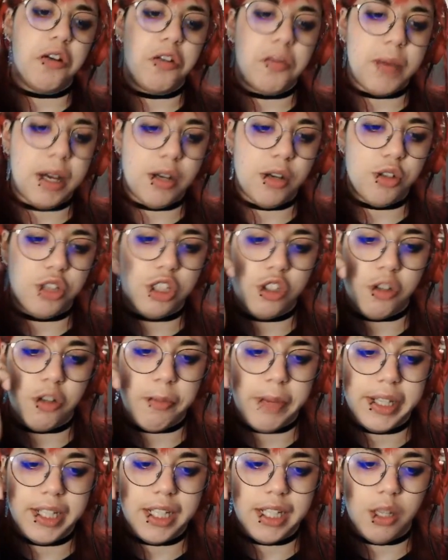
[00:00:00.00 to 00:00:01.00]
manco ci sono
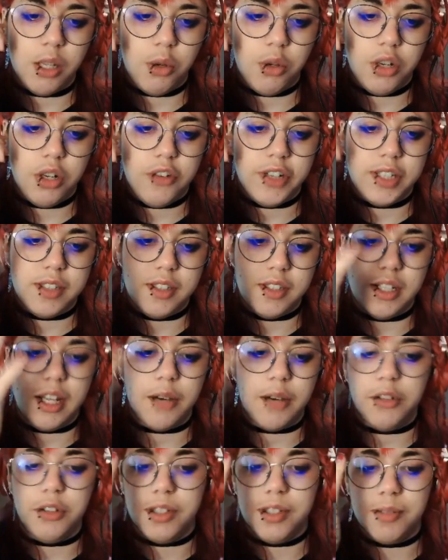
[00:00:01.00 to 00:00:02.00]
mai andato
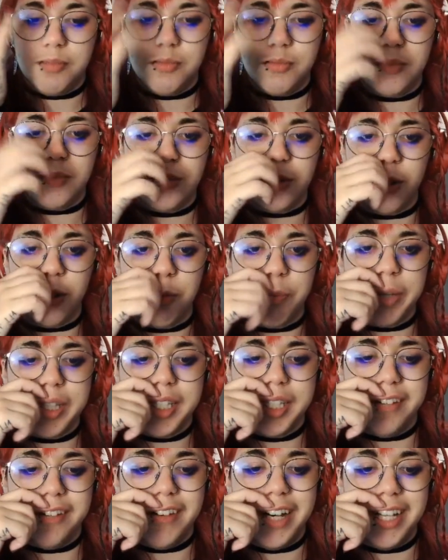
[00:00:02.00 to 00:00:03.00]
all'università, quindi sono un
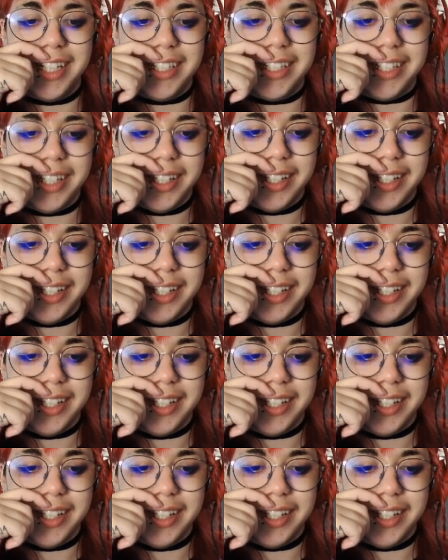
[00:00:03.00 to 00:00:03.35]
passo avanti.